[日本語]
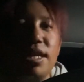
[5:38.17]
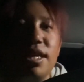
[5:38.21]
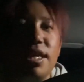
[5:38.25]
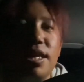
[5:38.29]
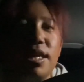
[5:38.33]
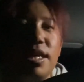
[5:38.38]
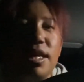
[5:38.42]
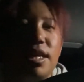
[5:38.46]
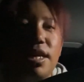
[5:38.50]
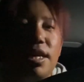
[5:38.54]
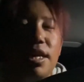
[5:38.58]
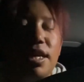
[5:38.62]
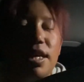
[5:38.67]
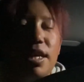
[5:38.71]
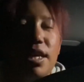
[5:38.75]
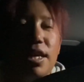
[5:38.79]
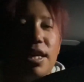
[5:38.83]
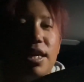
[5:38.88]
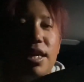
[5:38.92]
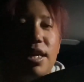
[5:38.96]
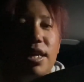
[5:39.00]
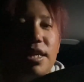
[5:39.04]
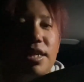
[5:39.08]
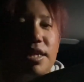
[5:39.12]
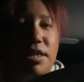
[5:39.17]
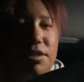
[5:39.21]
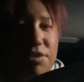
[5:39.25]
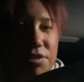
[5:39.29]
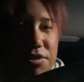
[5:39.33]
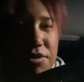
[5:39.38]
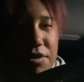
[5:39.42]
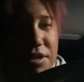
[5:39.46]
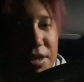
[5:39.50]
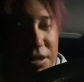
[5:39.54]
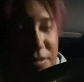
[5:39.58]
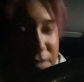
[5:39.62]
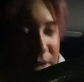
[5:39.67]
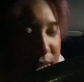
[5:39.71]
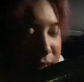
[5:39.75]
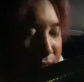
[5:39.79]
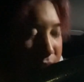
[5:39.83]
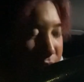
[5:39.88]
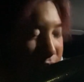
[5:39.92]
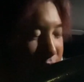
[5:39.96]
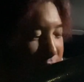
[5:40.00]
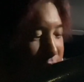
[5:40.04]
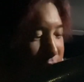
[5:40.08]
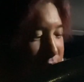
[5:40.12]
えー、陸上にいるわけ
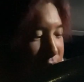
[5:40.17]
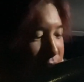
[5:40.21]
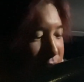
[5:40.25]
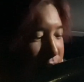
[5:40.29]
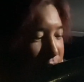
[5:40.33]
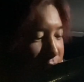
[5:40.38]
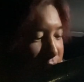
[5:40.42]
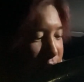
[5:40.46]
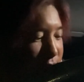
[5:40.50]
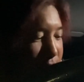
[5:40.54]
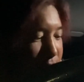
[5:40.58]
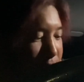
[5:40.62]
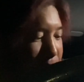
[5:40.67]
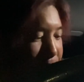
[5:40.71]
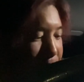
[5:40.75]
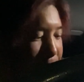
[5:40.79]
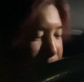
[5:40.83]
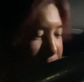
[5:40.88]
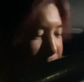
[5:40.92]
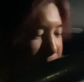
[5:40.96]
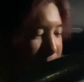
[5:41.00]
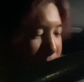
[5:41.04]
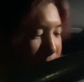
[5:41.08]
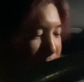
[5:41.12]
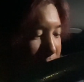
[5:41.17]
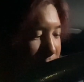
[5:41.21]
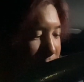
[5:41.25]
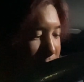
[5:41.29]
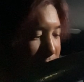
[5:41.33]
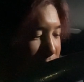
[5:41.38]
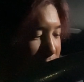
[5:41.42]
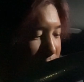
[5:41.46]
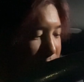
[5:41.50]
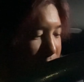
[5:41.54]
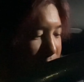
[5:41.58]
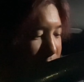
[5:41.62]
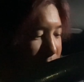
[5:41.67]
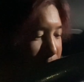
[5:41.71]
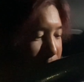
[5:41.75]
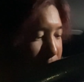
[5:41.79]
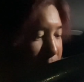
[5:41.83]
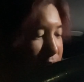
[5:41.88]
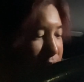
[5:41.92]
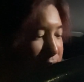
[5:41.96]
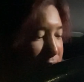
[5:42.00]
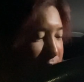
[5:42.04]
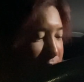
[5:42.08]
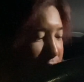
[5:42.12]
なんですけど、えー、
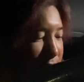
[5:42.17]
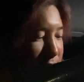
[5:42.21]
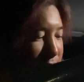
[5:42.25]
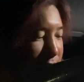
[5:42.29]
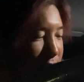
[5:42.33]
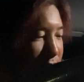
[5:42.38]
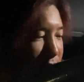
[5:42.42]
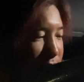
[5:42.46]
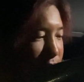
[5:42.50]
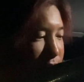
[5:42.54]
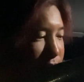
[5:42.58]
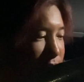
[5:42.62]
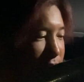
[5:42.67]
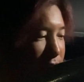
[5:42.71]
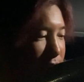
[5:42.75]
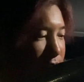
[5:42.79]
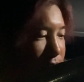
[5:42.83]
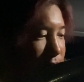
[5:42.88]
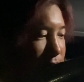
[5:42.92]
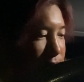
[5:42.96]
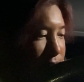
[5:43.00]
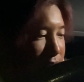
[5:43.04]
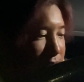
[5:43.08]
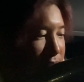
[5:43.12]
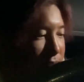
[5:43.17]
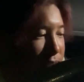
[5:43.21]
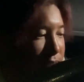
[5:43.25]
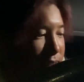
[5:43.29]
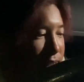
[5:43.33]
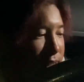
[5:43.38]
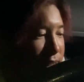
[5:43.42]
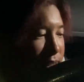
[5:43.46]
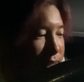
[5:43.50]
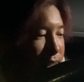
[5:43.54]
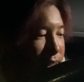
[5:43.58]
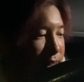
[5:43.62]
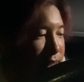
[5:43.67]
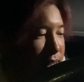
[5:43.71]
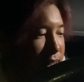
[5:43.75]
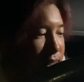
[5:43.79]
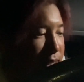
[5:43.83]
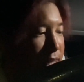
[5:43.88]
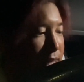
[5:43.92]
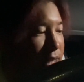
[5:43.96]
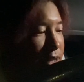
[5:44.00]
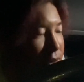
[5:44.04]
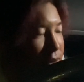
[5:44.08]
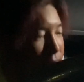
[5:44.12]
マックスさん、タライロンさん、本日、
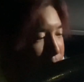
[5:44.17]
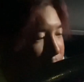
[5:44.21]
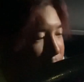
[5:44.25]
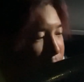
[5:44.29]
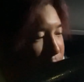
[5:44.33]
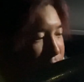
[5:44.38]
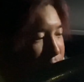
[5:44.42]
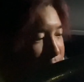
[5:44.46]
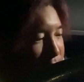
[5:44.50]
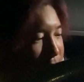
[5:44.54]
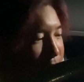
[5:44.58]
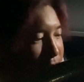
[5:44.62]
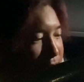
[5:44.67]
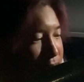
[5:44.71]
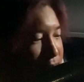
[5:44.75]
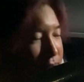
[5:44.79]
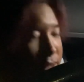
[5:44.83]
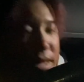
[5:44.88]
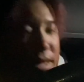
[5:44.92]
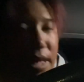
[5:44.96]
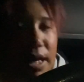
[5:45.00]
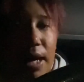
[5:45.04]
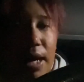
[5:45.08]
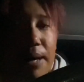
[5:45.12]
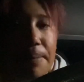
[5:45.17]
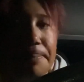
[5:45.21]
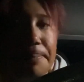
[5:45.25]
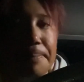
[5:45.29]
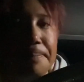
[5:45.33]
昨日も含め2日間、